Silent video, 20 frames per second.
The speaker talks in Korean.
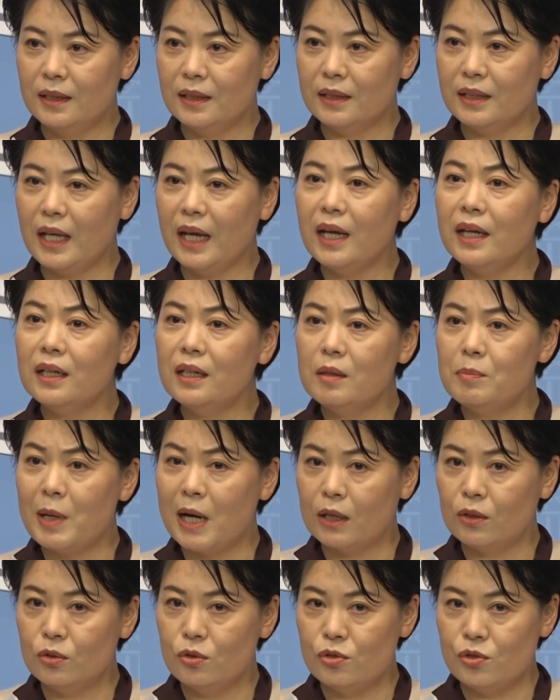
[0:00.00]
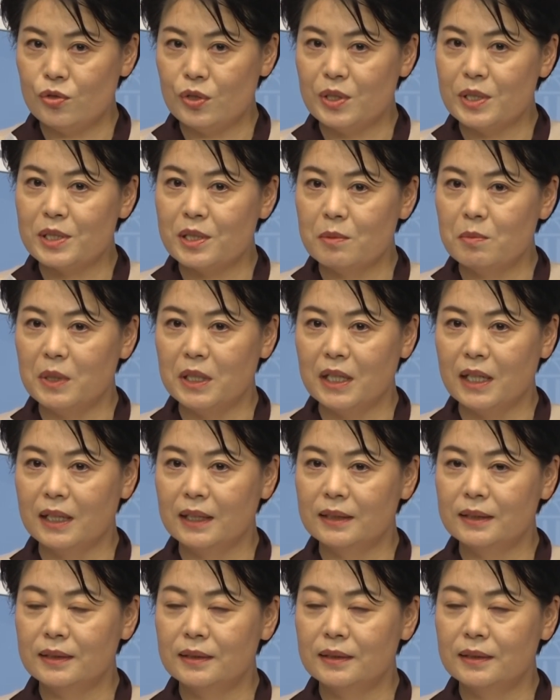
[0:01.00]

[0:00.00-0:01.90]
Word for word: 내일을 바꿀 수 있습니다.